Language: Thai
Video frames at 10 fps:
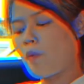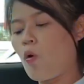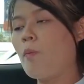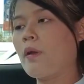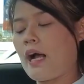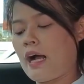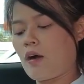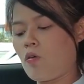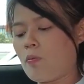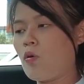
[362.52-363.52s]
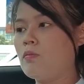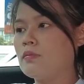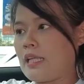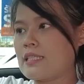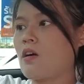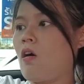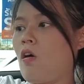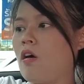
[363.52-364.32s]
วบคุมนะคะ ควบคุมหน้าจอ